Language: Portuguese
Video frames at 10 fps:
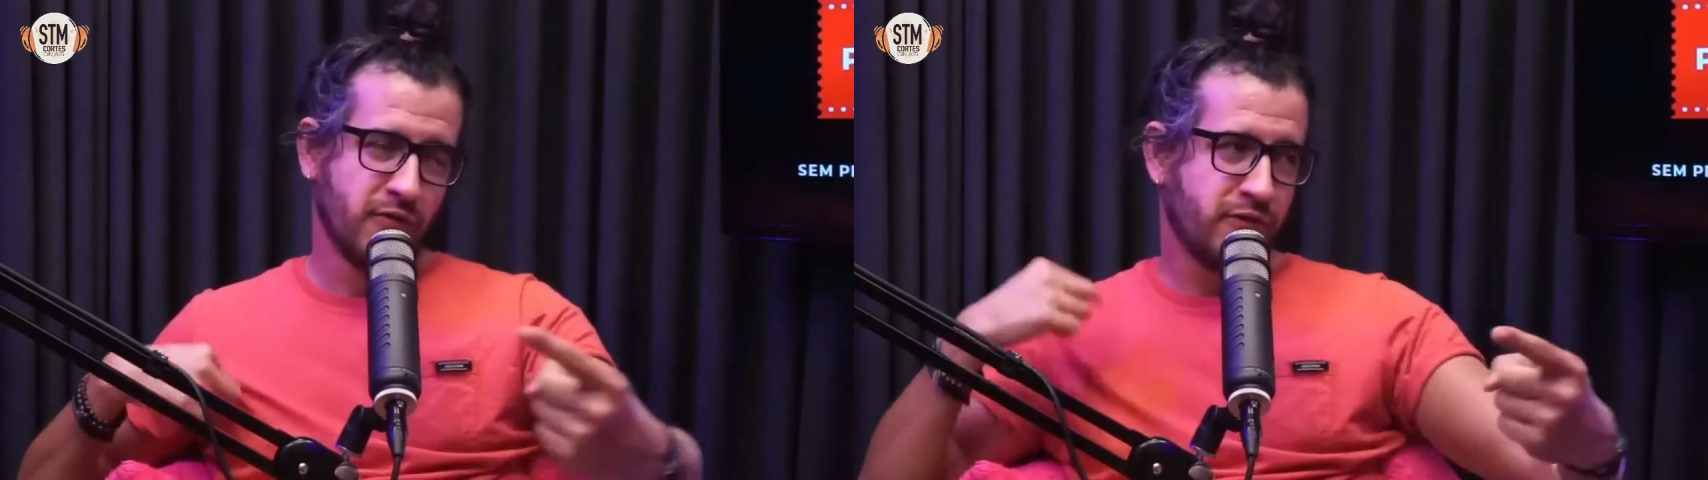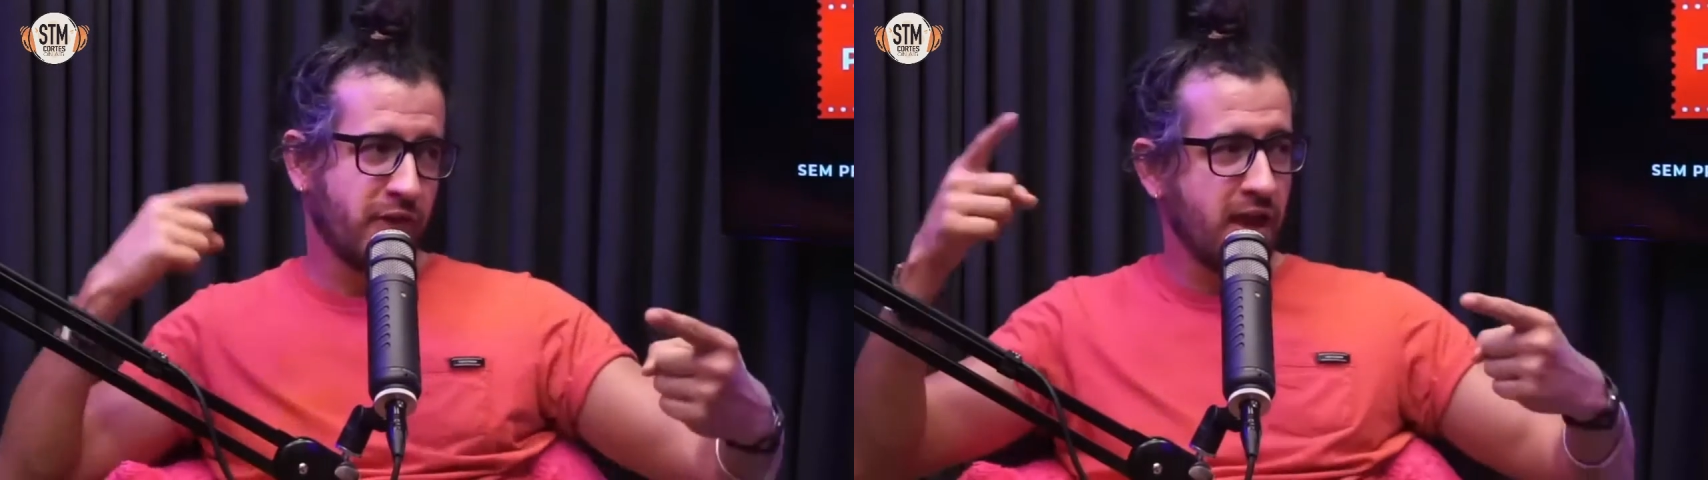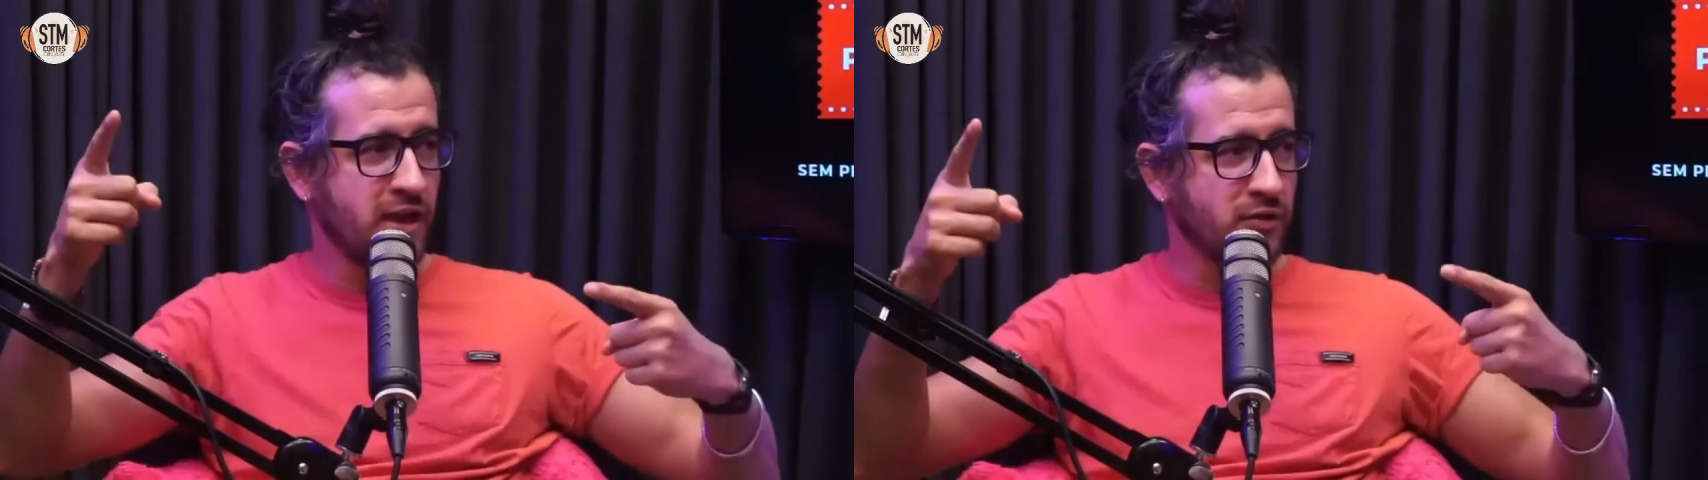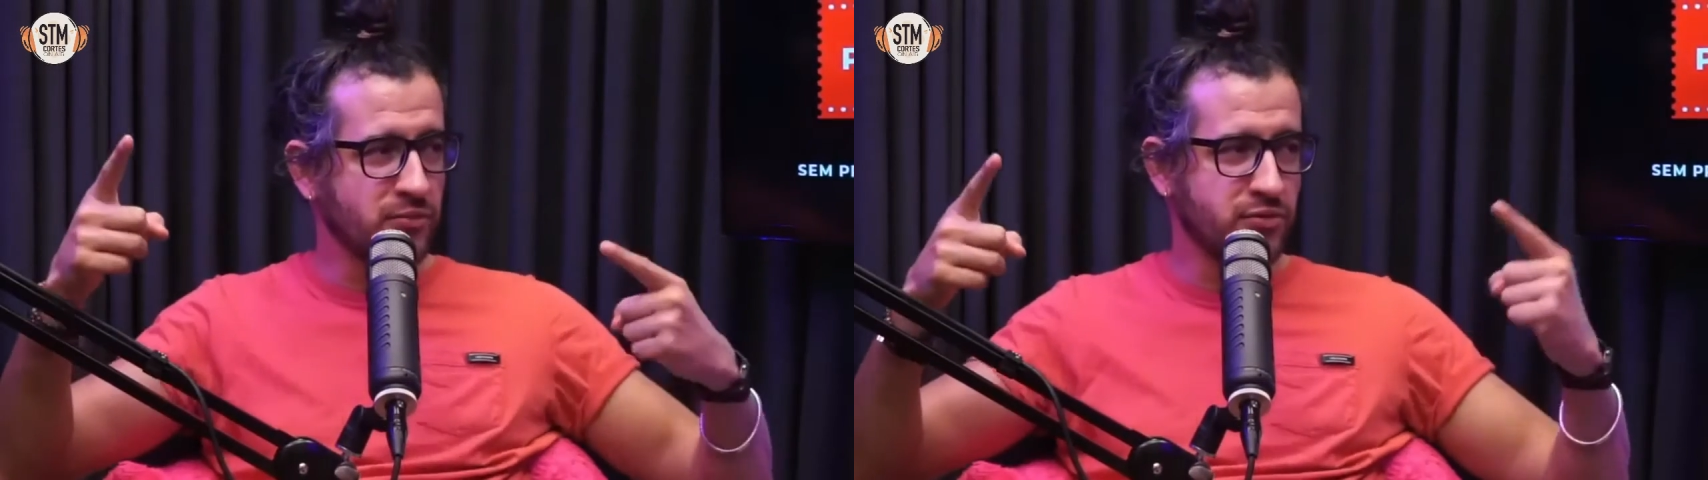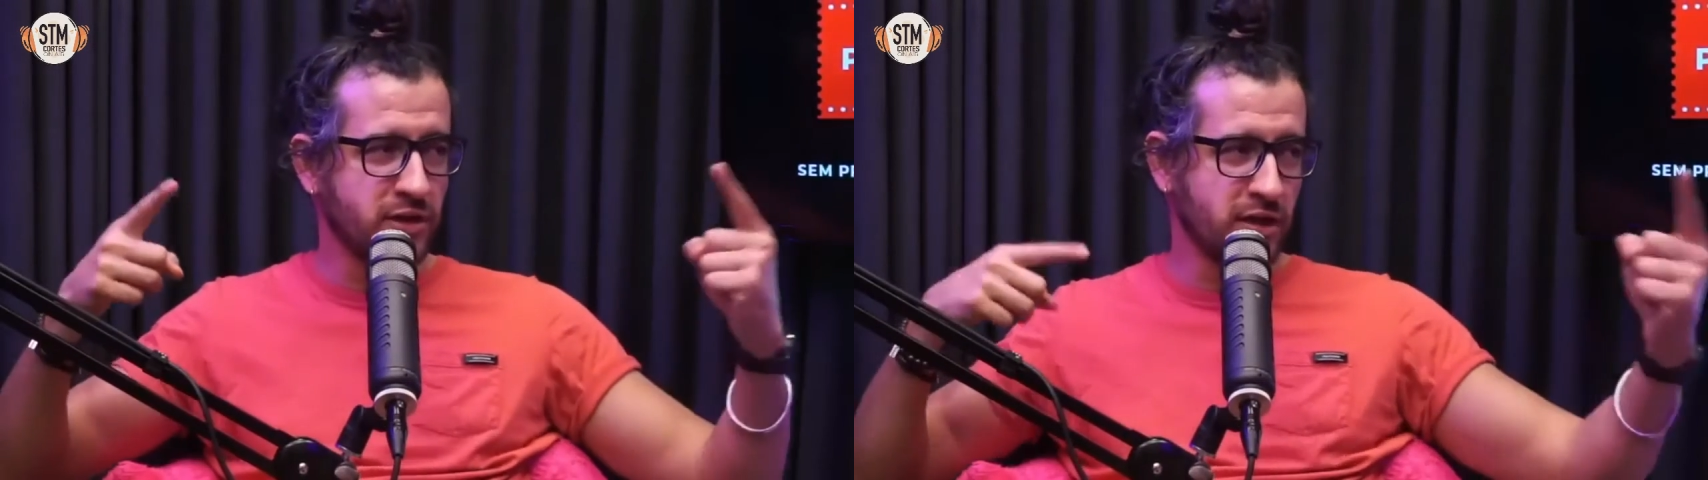feio,
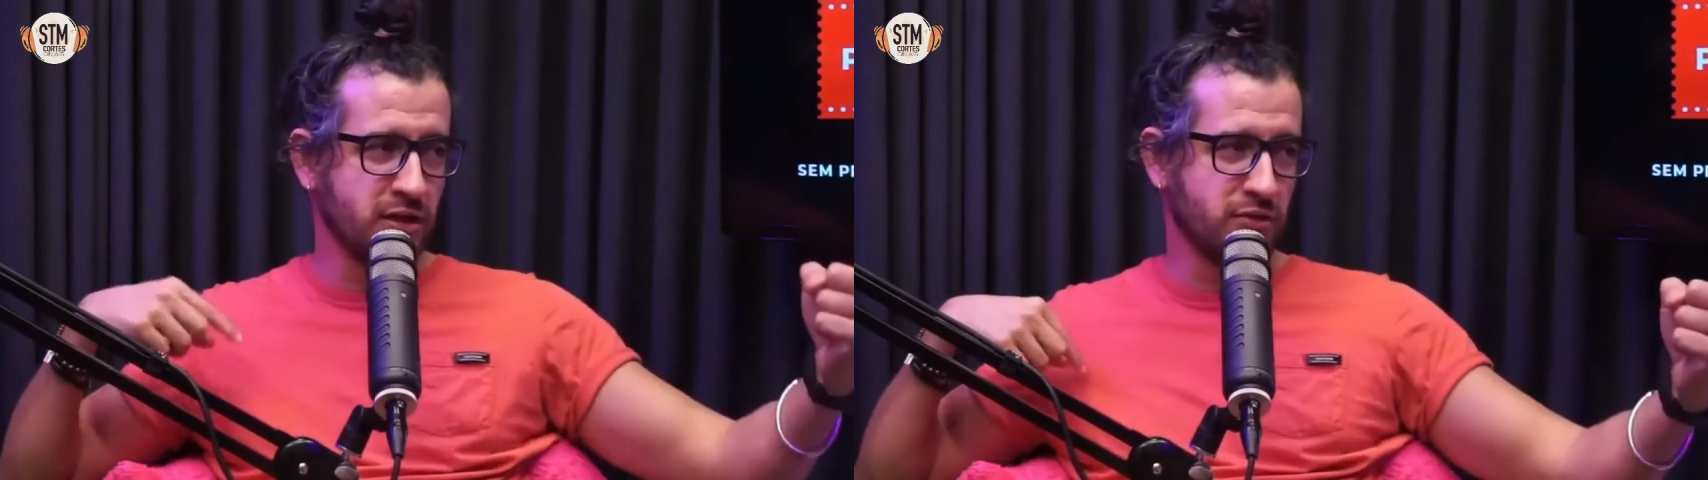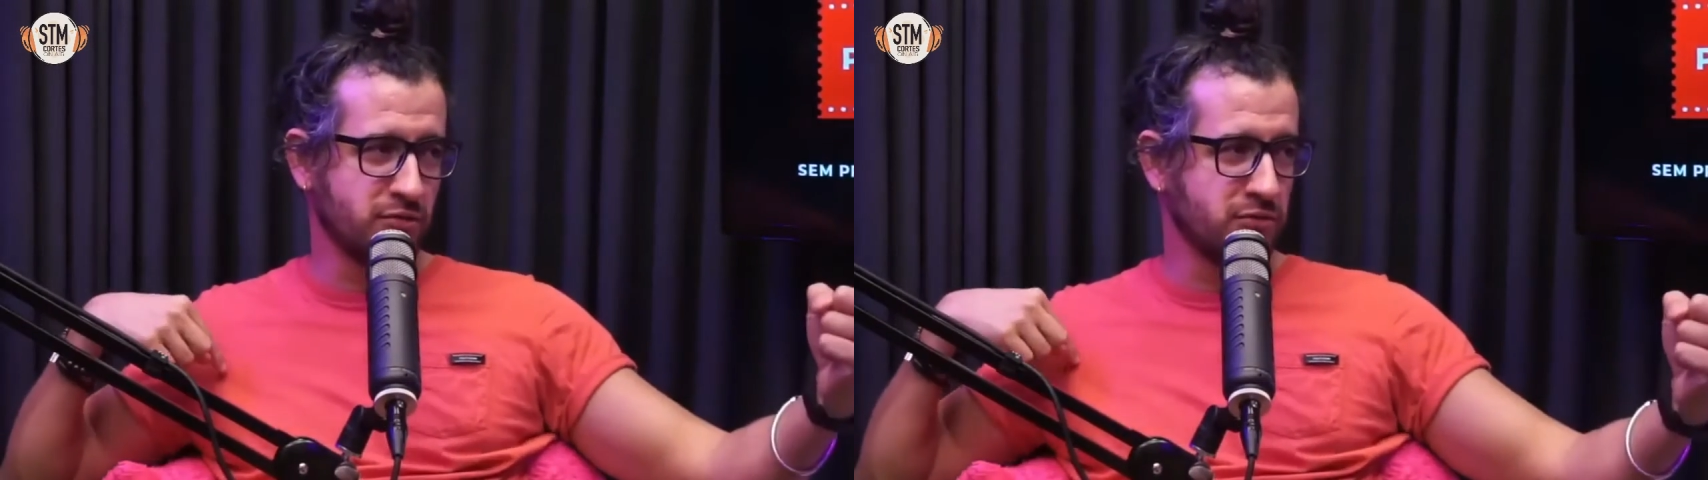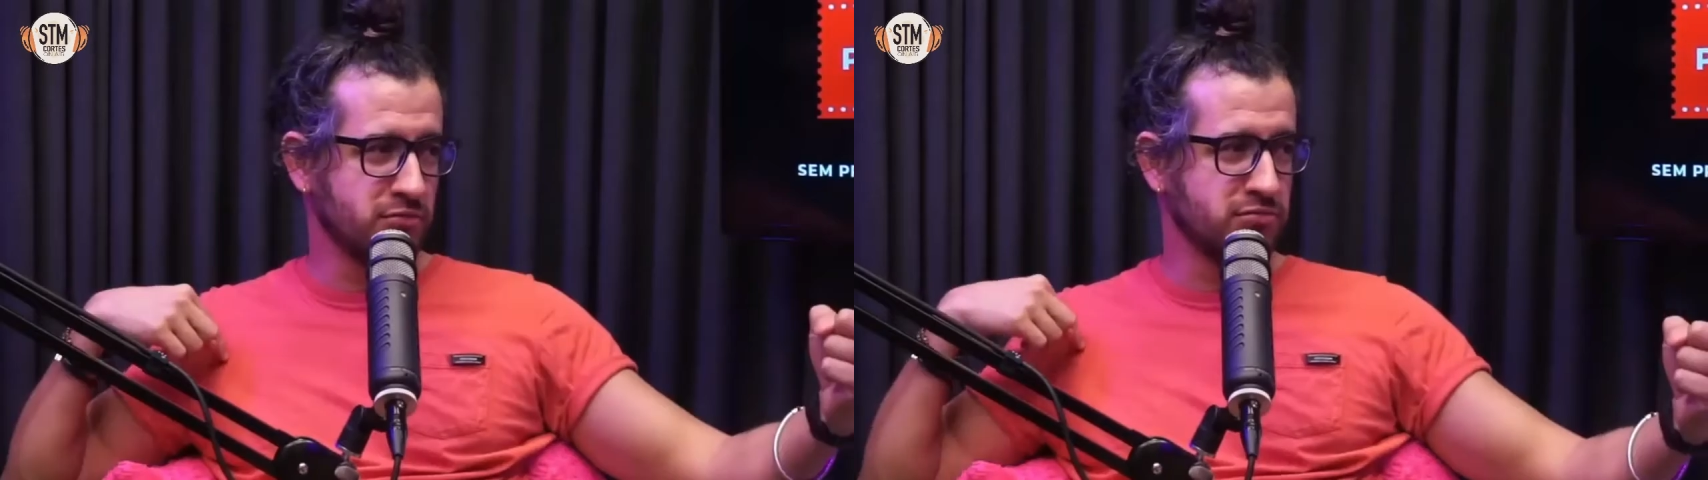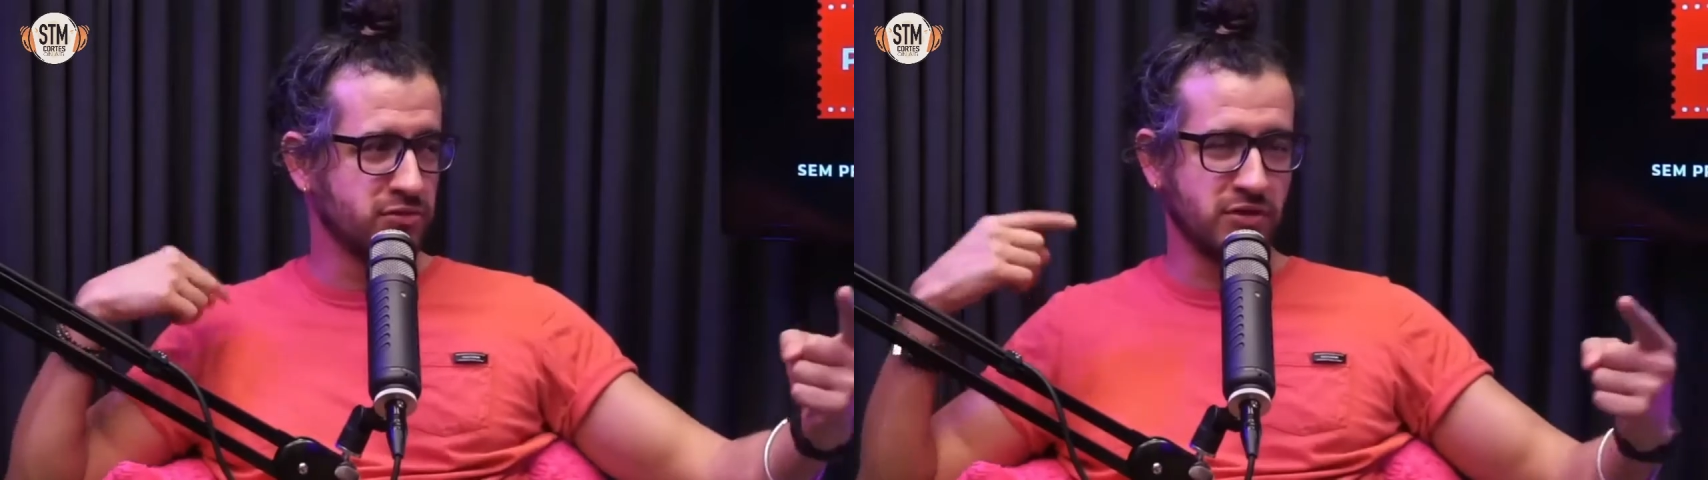roda. bonito,